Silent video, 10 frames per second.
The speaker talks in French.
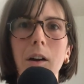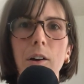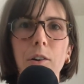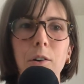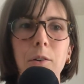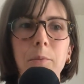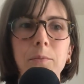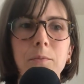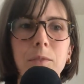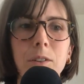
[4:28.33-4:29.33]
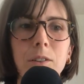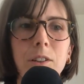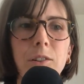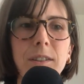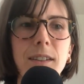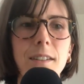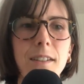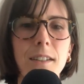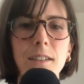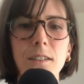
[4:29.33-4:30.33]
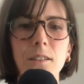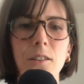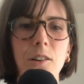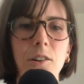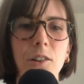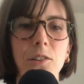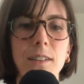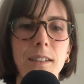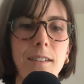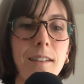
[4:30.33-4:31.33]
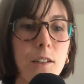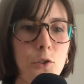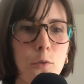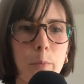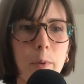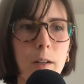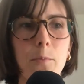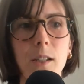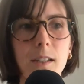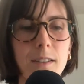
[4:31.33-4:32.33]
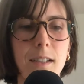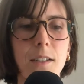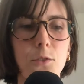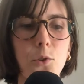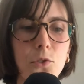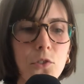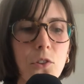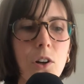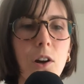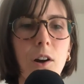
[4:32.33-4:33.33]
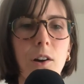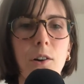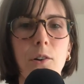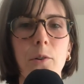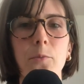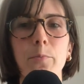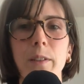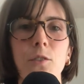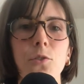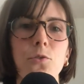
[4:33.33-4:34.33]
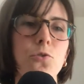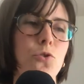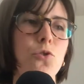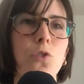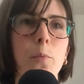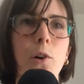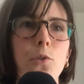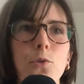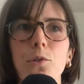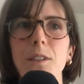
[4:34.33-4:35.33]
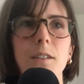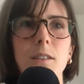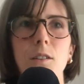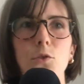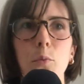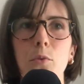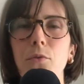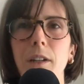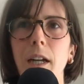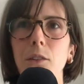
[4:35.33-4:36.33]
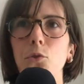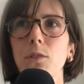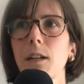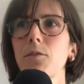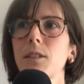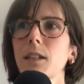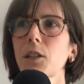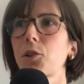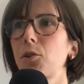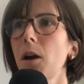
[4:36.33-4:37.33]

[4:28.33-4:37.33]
euh, quand ils euh, quand ils déculpabilisent les autres euh, parce que justement, eux, ils disent ils sont plus véganes, donc ça veut dire que